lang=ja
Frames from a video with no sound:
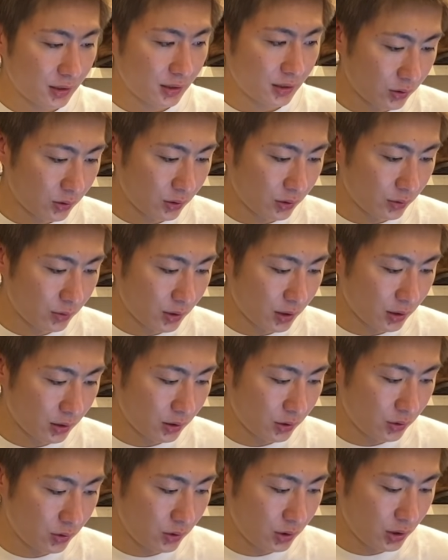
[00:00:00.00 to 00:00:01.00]
これは
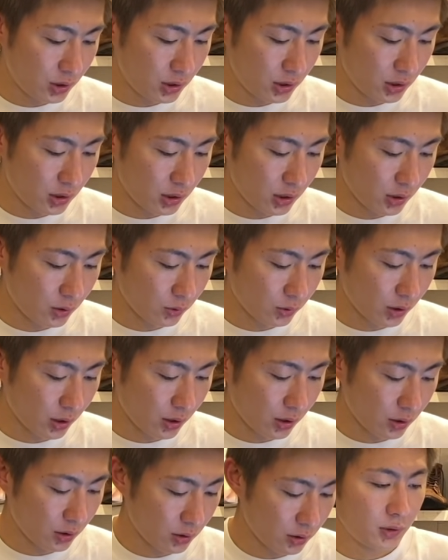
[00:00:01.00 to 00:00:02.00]
9107
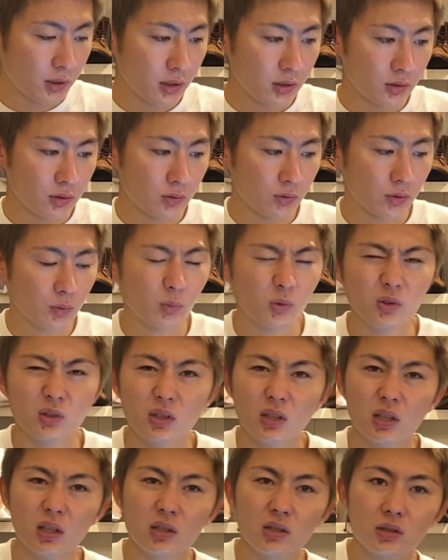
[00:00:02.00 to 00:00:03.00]
フレント俺持って
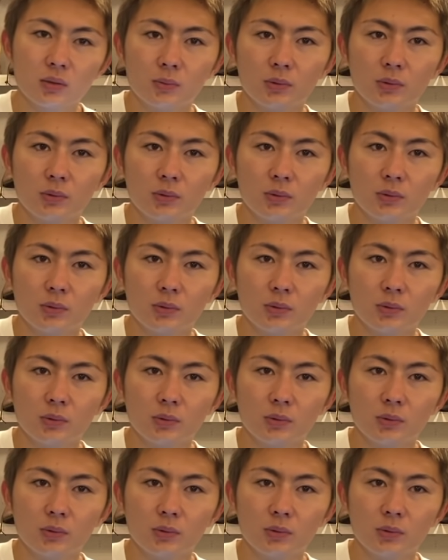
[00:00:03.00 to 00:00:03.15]
ないけど